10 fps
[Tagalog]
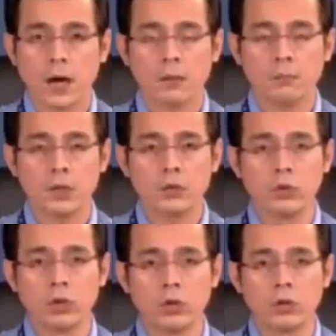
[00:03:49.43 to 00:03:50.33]
Ang
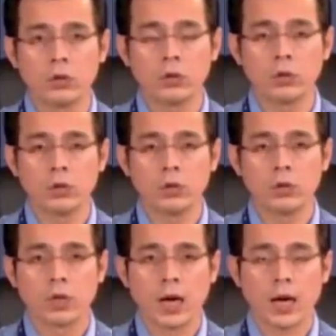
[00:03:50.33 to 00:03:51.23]
Binondo
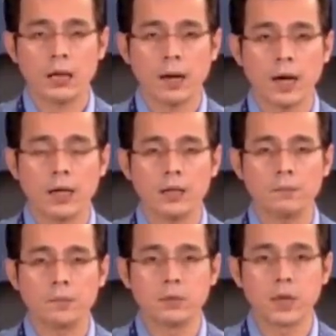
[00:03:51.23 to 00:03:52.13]
ay bahagi
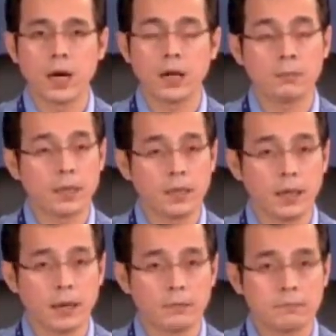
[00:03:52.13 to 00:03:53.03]
po ng
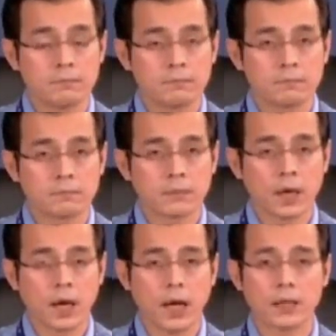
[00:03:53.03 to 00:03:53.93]
Maynila
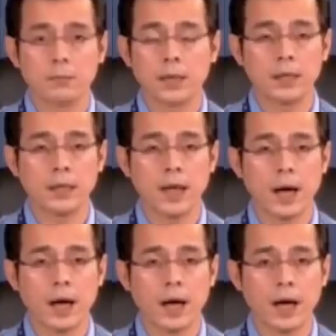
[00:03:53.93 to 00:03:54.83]
at ang
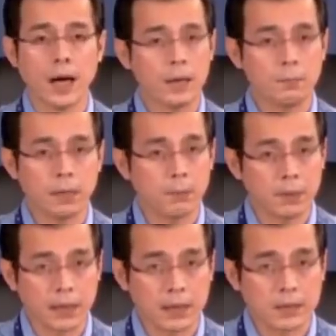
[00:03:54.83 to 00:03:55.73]
Maynila ay
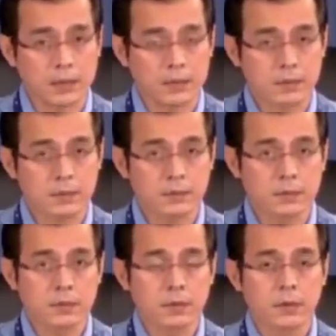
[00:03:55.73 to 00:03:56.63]
Pilipinas.
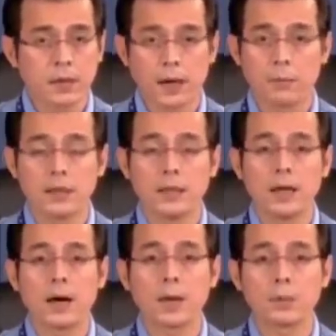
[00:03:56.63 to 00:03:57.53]
Ang
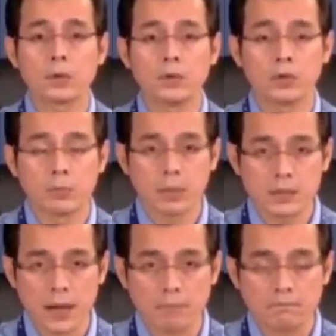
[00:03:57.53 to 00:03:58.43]
Maynila ang kapitolyo ng
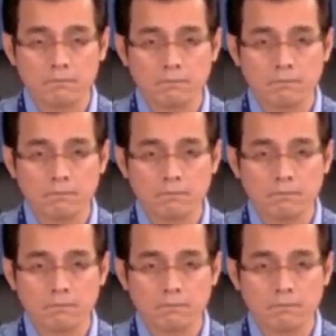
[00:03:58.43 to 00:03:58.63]
bansa.